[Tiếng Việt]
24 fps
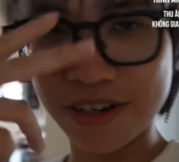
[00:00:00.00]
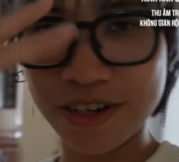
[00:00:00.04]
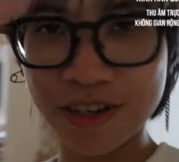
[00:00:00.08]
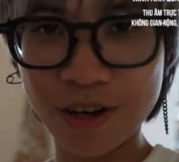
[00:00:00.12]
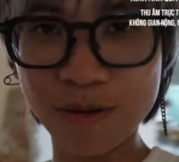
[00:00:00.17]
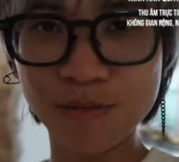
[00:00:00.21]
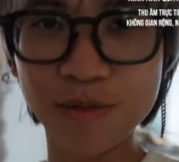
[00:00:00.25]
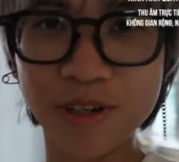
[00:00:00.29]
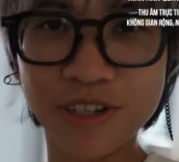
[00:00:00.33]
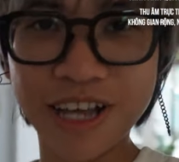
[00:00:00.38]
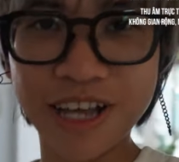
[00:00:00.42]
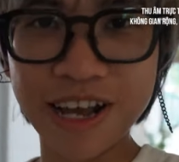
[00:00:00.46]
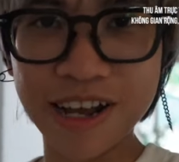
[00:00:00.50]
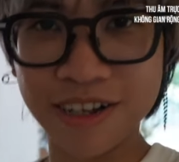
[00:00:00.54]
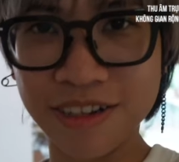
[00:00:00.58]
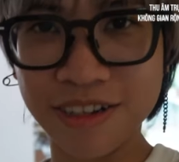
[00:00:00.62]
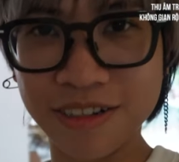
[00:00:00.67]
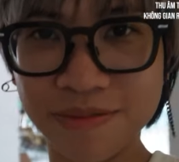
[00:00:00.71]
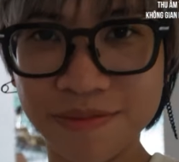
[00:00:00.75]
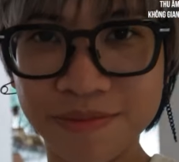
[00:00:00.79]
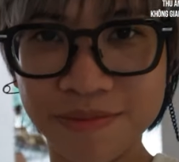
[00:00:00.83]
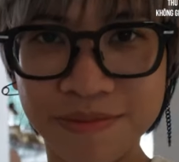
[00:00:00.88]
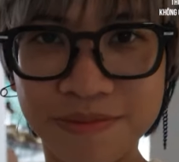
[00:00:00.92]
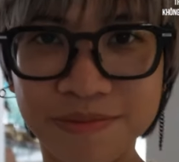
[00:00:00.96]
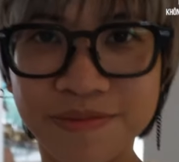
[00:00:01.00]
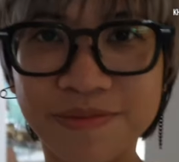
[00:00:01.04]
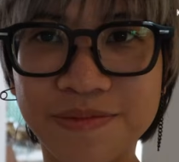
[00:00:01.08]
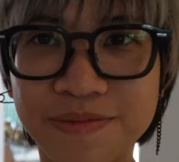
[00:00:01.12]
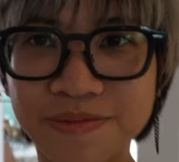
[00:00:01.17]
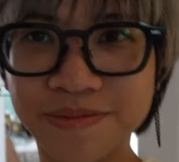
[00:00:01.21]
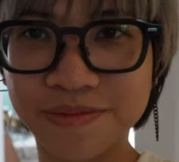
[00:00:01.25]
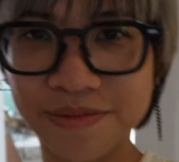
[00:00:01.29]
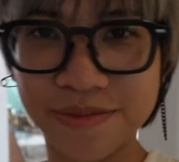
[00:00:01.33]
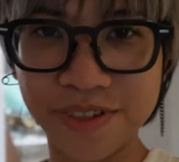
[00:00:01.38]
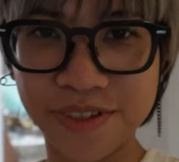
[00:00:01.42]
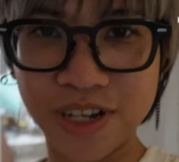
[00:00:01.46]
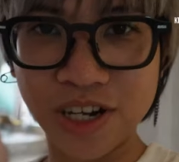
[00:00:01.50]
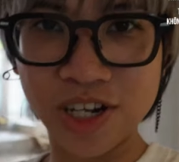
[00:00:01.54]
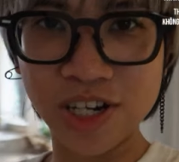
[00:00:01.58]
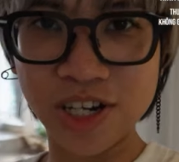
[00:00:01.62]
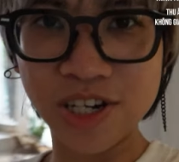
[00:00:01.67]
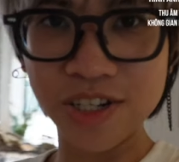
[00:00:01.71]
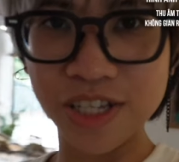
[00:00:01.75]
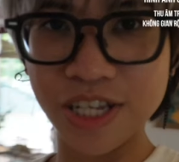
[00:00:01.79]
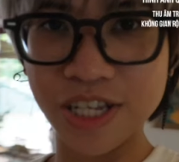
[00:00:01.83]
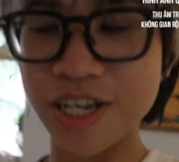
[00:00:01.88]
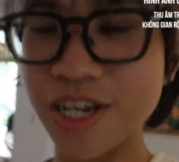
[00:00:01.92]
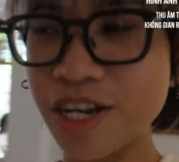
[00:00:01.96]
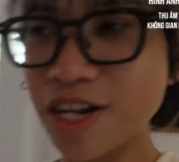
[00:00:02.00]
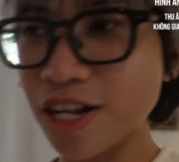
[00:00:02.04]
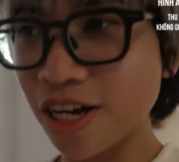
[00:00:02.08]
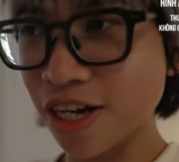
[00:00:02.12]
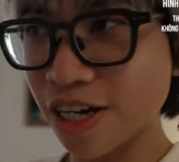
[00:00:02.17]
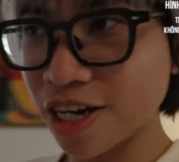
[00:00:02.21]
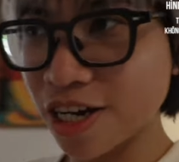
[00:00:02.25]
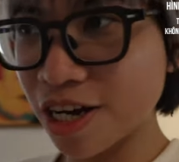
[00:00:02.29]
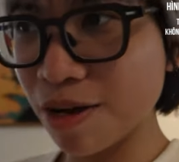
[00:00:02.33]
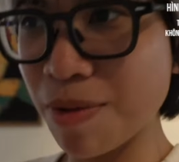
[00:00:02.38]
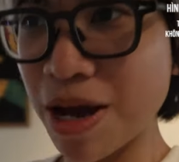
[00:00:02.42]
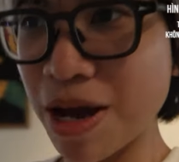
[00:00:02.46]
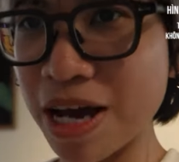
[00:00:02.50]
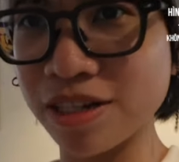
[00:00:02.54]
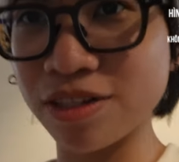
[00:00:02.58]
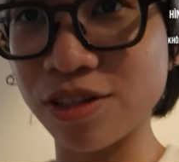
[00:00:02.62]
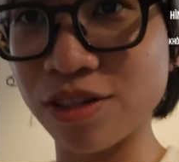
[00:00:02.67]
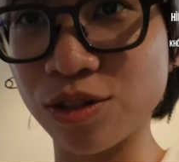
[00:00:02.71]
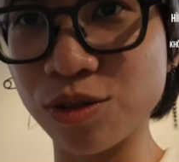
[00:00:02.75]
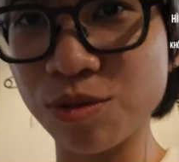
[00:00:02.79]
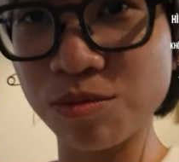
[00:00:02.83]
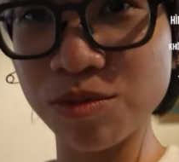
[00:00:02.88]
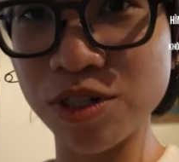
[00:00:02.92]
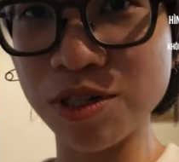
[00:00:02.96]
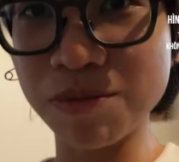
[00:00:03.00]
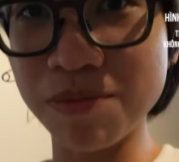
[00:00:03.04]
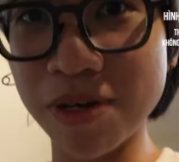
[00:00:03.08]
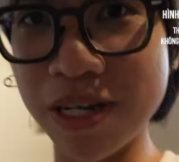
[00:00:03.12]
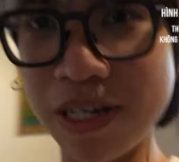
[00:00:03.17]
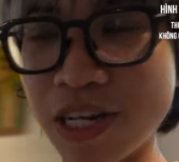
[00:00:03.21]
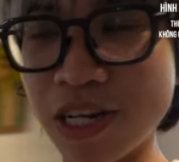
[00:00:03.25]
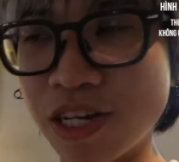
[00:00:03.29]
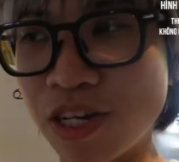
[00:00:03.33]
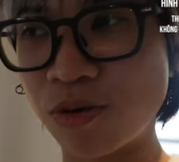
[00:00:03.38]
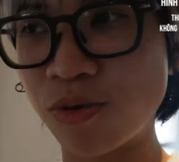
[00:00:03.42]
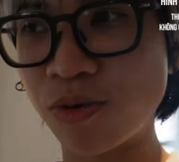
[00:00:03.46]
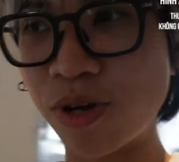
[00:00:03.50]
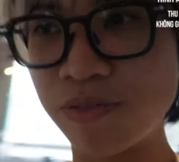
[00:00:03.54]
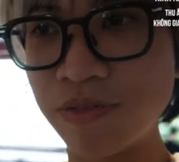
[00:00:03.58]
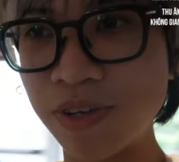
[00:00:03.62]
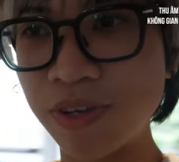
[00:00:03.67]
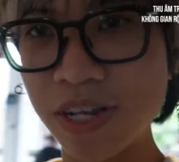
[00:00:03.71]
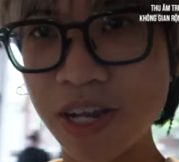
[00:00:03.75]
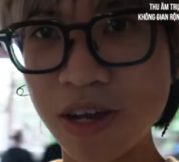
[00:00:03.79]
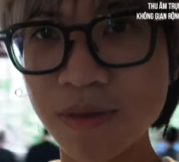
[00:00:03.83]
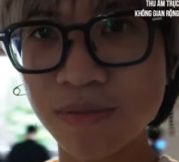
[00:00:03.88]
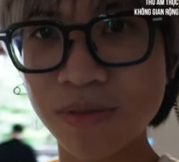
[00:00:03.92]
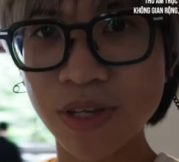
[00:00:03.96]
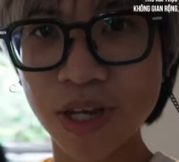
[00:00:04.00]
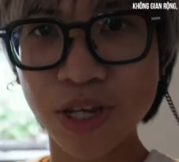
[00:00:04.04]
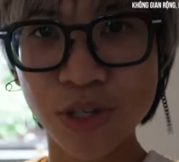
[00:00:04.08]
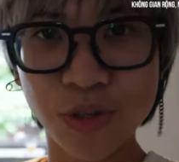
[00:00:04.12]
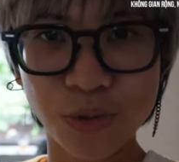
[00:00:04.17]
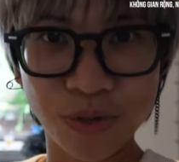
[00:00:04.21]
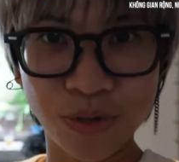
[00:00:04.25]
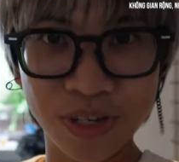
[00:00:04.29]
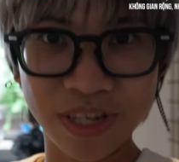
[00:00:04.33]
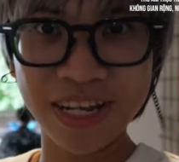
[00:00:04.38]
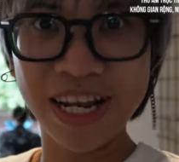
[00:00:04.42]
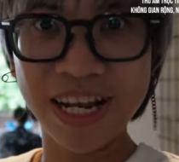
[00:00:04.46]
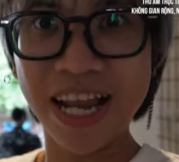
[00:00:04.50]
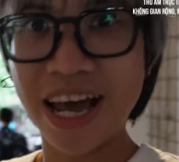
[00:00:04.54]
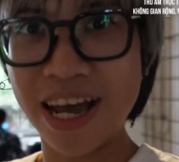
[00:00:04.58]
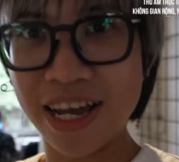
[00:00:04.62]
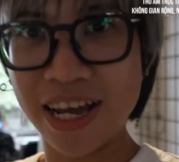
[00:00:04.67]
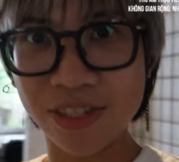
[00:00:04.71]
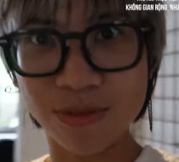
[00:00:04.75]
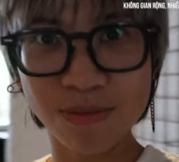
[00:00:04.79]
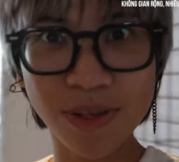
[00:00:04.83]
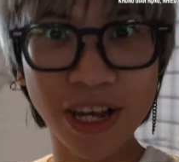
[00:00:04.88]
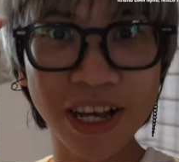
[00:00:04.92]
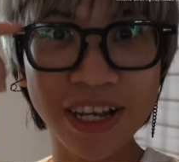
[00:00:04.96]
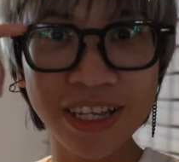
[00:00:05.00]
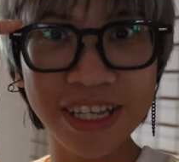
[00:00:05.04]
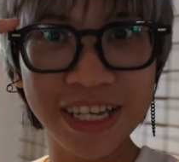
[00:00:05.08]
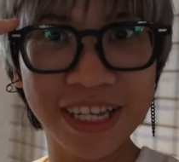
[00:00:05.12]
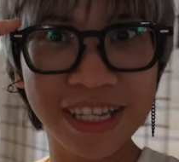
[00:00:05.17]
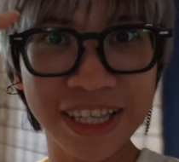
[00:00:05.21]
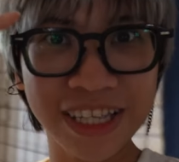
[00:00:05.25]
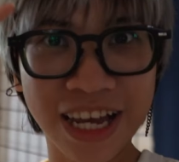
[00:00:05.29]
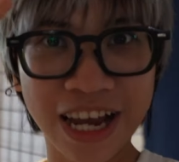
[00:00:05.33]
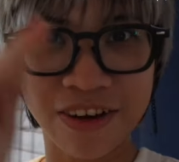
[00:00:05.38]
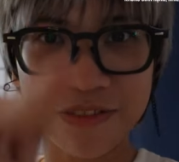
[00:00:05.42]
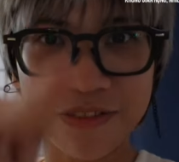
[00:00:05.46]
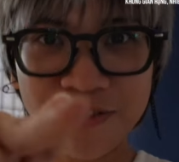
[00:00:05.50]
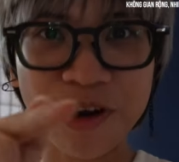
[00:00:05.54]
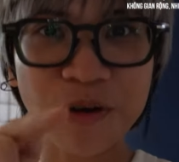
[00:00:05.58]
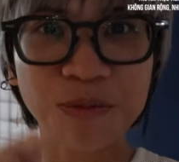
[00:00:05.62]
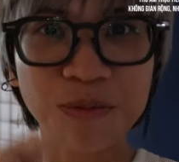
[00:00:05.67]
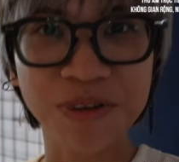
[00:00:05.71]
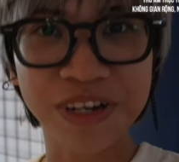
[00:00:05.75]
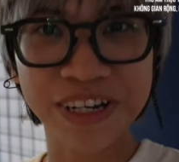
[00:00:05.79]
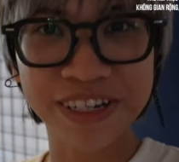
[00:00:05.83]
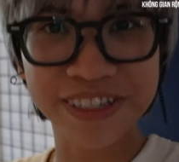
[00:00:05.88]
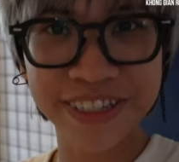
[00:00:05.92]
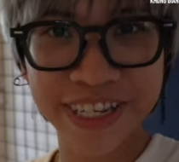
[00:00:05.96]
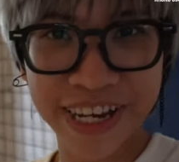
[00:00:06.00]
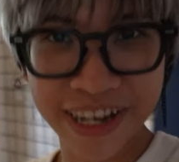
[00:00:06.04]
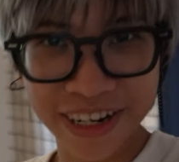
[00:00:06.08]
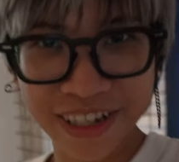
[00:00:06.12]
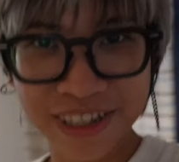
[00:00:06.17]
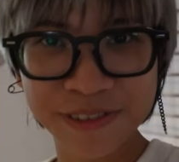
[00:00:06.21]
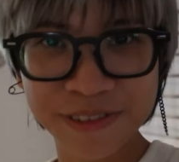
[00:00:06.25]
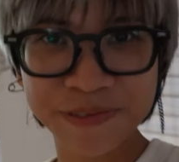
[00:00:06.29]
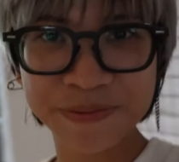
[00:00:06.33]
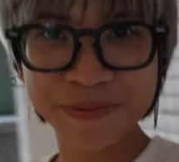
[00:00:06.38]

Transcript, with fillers: không được thẳng đó thế nên là khi các bạn sử dụng chiếc máy này để quay vlog hãy chú ý là chúng hãy nhìn thẳng vào ống kính nha